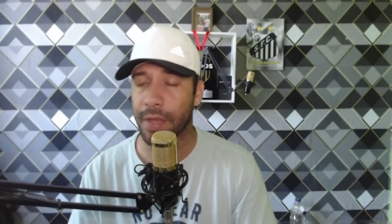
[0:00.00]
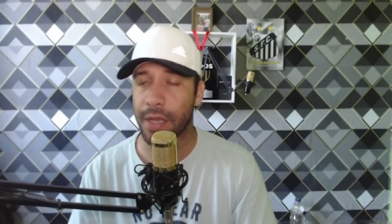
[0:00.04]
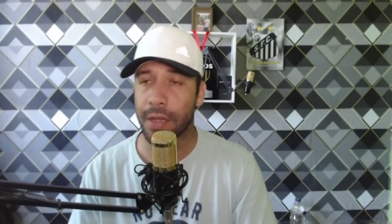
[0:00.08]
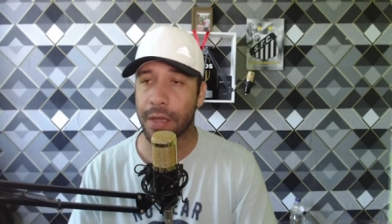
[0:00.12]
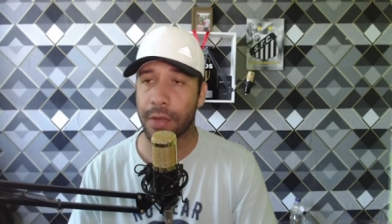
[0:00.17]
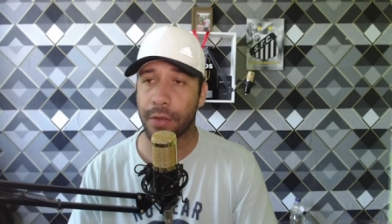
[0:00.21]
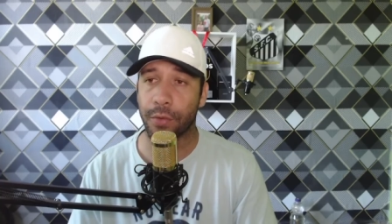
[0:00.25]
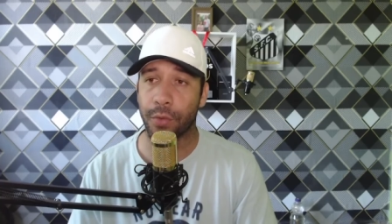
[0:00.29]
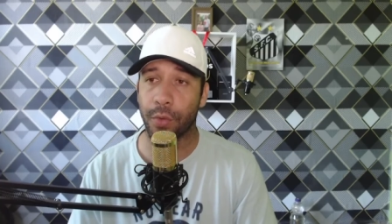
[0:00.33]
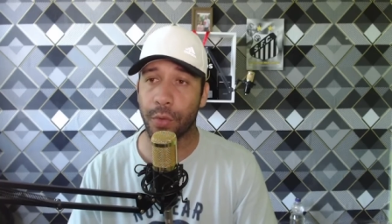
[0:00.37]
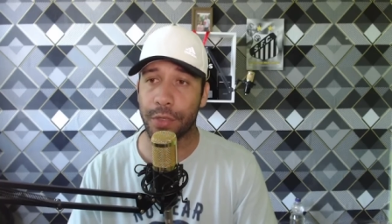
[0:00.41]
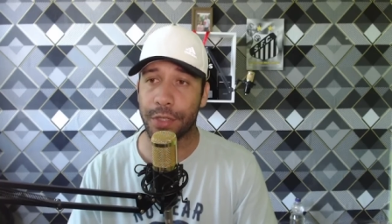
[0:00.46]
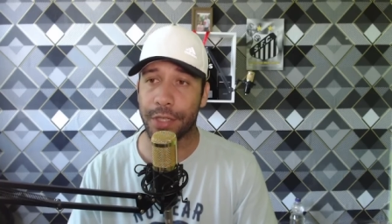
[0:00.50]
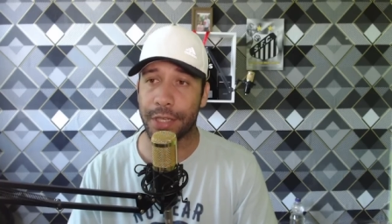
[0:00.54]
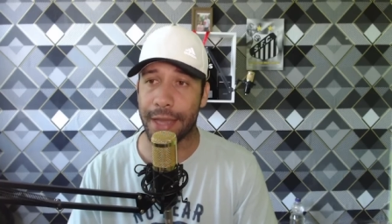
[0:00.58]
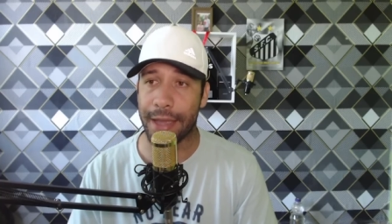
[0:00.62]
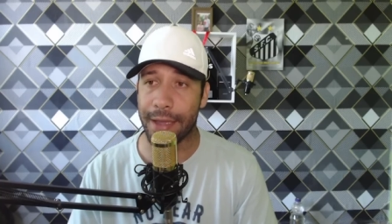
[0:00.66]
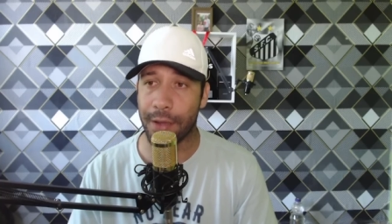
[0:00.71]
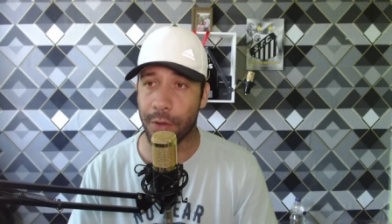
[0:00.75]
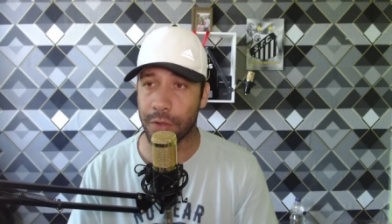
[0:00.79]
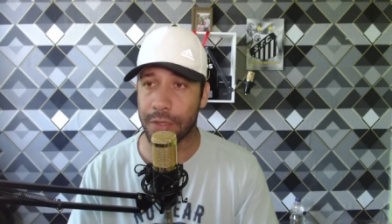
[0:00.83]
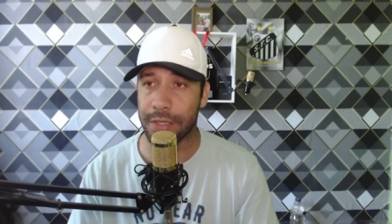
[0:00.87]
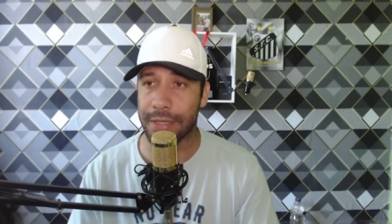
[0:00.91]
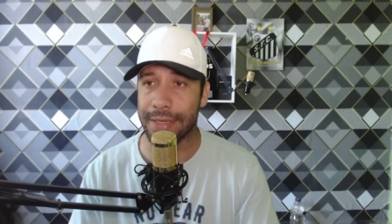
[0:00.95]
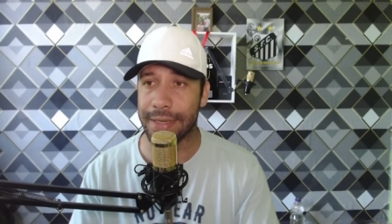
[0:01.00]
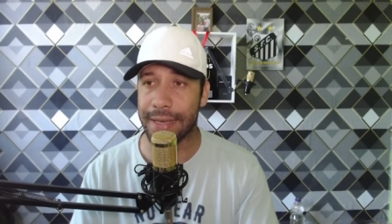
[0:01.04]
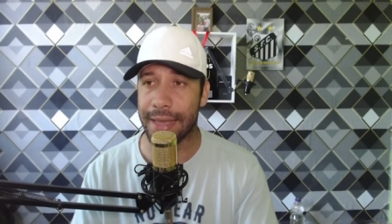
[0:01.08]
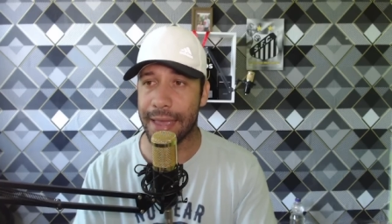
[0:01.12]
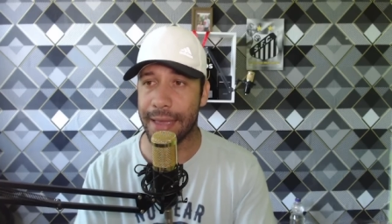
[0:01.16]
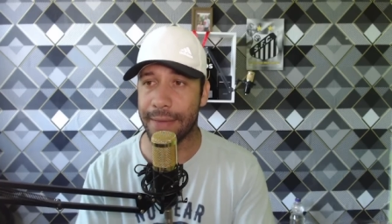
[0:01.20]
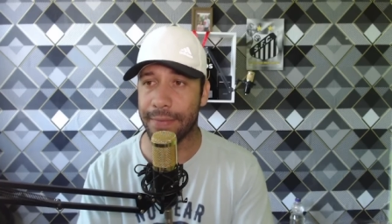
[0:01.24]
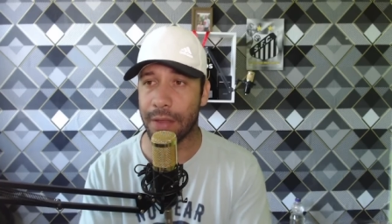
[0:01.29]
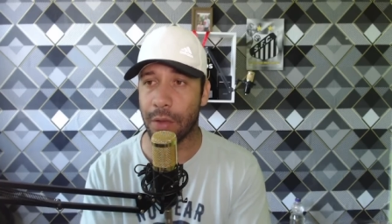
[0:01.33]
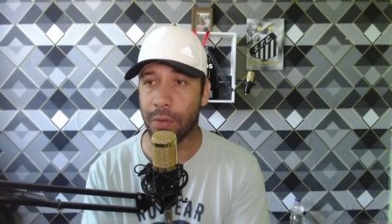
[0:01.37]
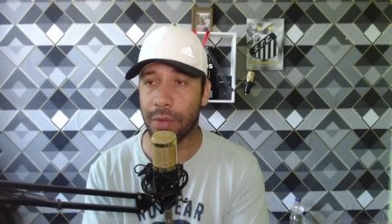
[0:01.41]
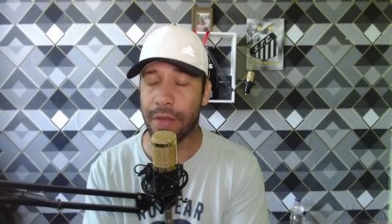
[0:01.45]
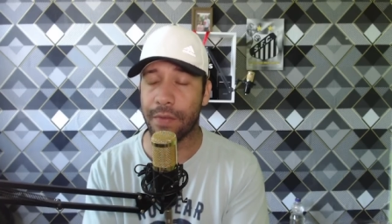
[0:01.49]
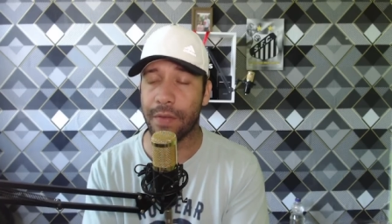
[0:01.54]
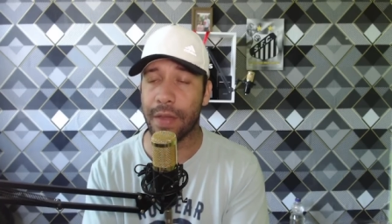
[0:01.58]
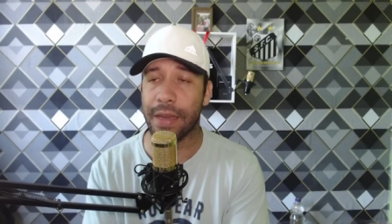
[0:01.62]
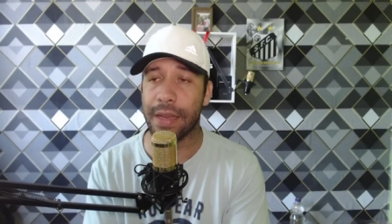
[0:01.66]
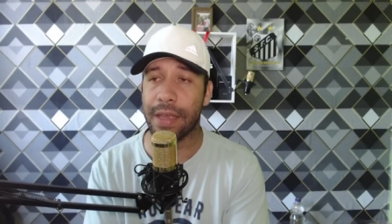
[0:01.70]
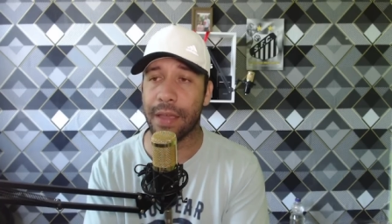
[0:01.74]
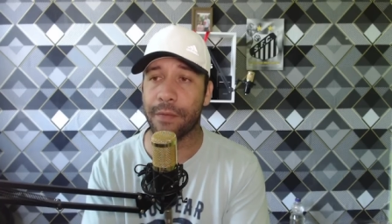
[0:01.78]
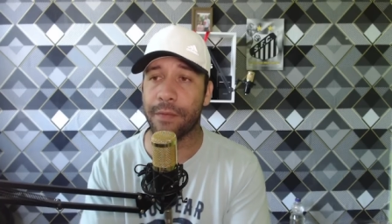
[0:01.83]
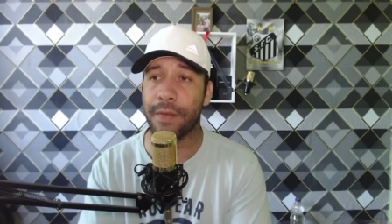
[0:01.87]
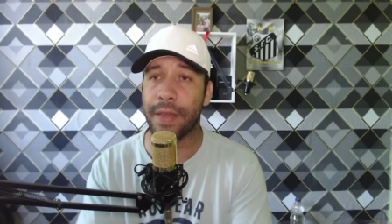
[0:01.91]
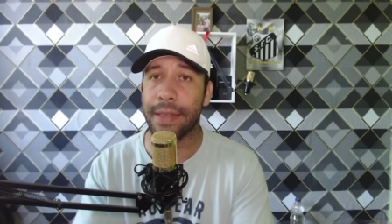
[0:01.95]
do Chelsea, né? Não
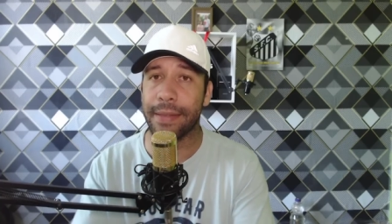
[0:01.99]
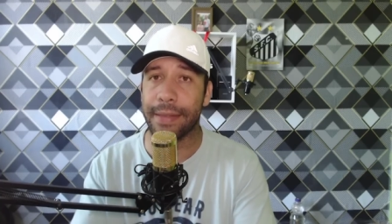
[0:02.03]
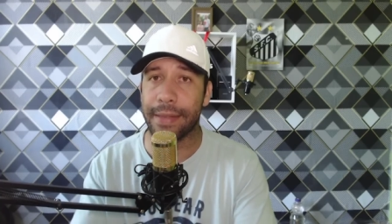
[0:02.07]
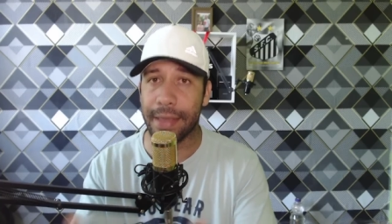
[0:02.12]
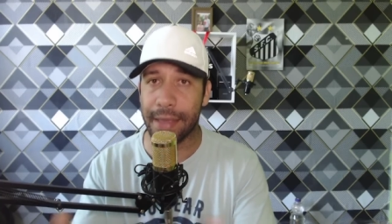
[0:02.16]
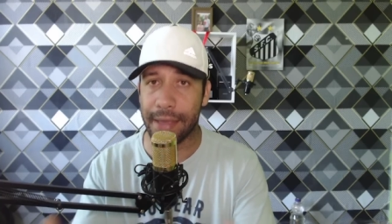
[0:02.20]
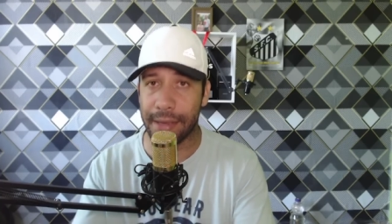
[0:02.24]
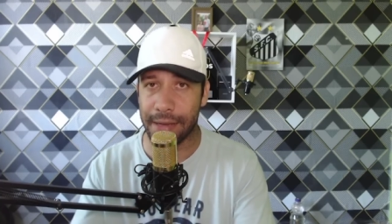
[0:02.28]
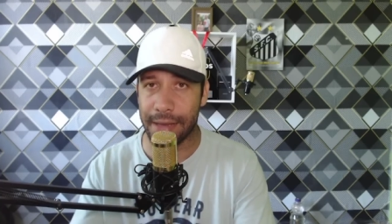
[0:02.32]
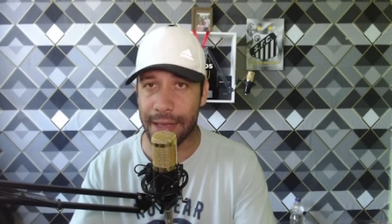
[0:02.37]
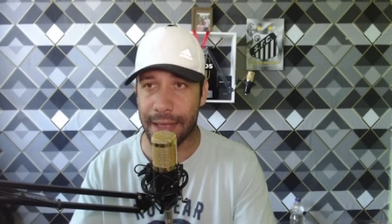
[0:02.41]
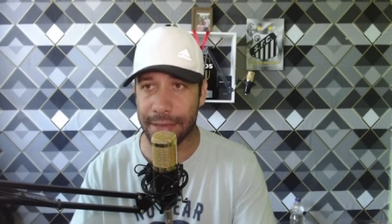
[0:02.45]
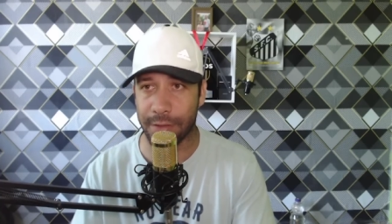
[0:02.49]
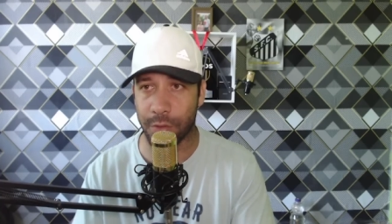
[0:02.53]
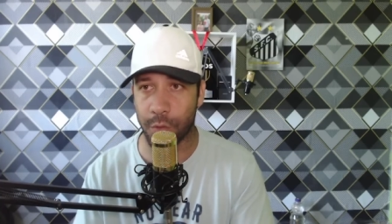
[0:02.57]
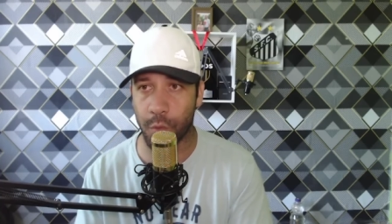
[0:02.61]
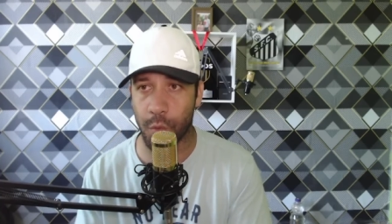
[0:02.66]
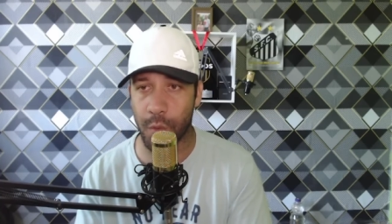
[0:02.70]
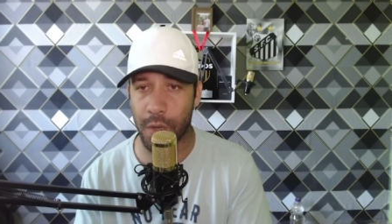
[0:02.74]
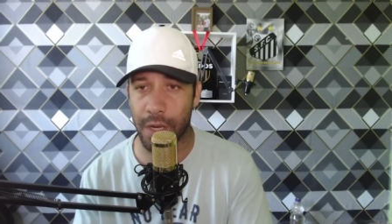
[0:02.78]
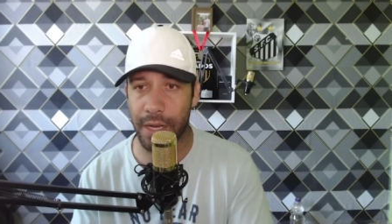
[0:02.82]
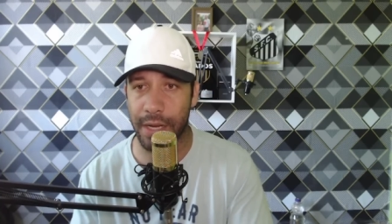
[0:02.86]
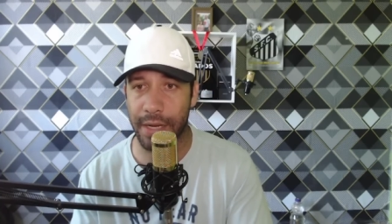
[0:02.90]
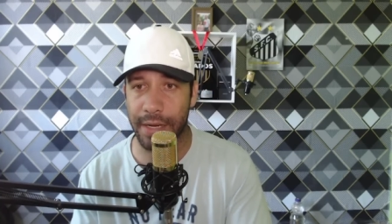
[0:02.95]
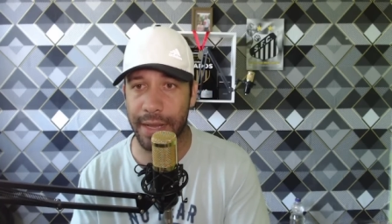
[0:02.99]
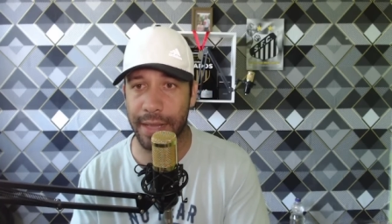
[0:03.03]
deveria vender a sua